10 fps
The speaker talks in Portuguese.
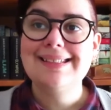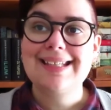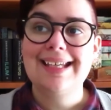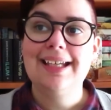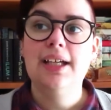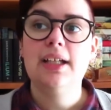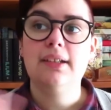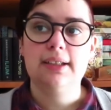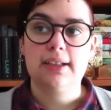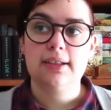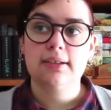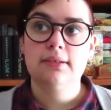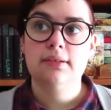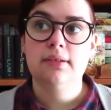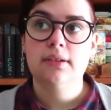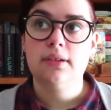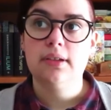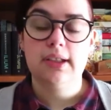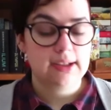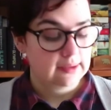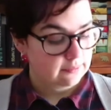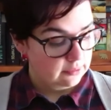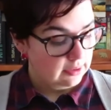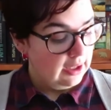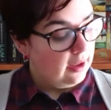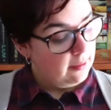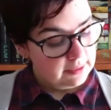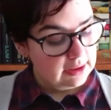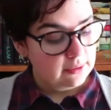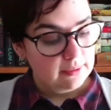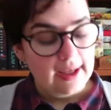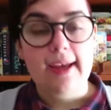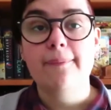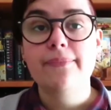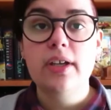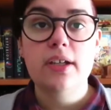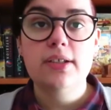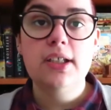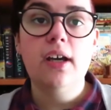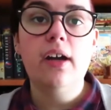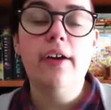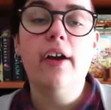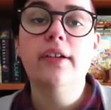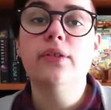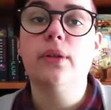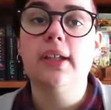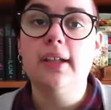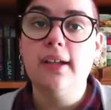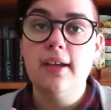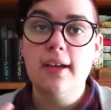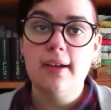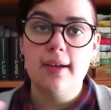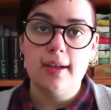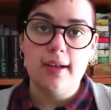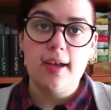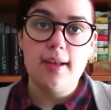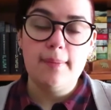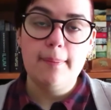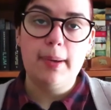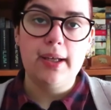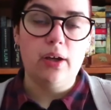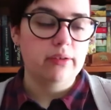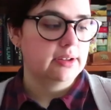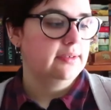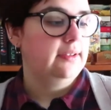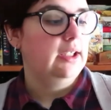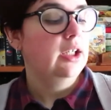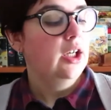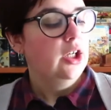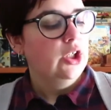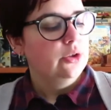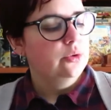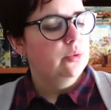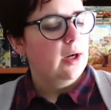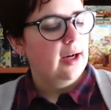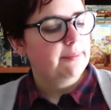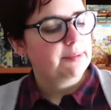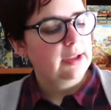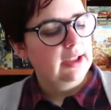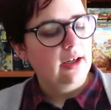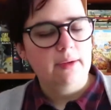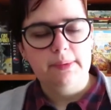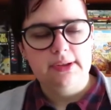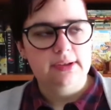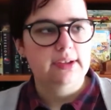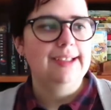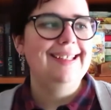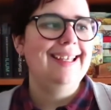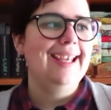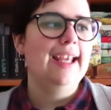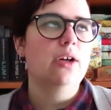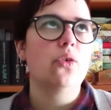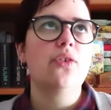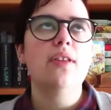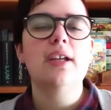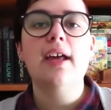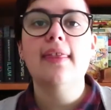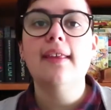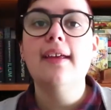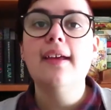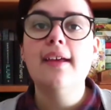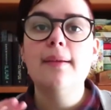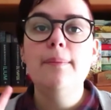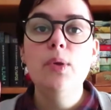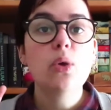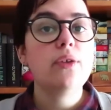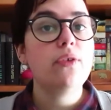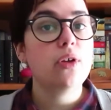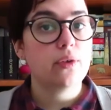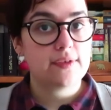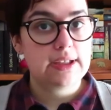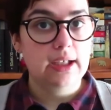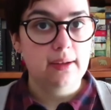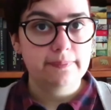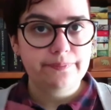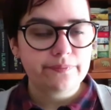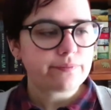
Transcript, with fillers: sem ler este livro. Portanto, é J.R.R. Tolkien, A Biography, do Humphrey Carpenter, que é considerada a biografia oficial